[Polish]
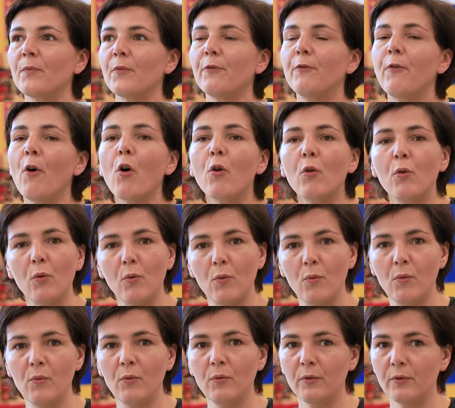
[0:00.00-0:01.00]

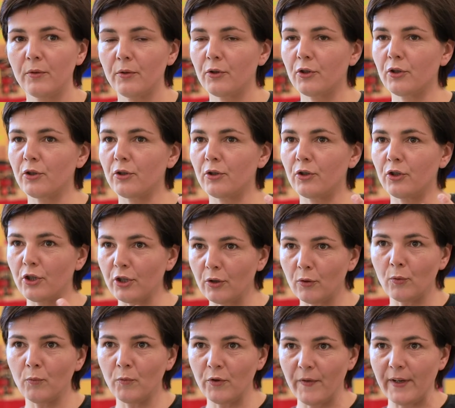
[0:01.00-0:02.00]
wokół
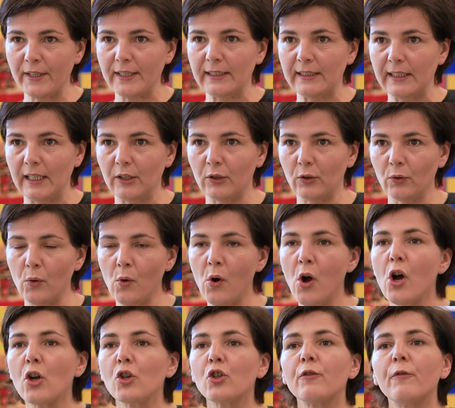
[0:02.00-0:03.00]
czy uniwersytetu,
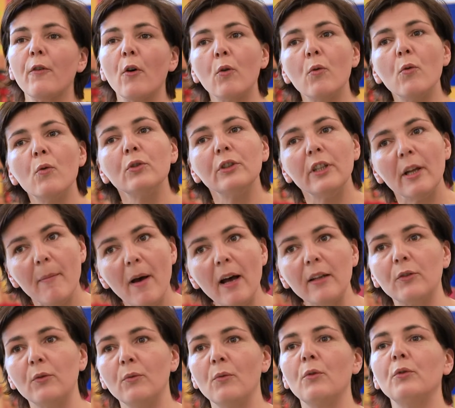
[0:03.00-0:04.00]
czy wokół
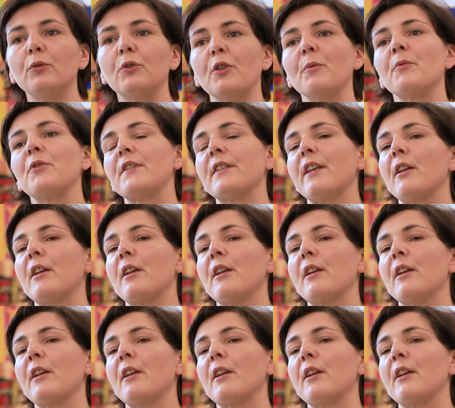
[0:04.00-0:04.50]
tematu, którym się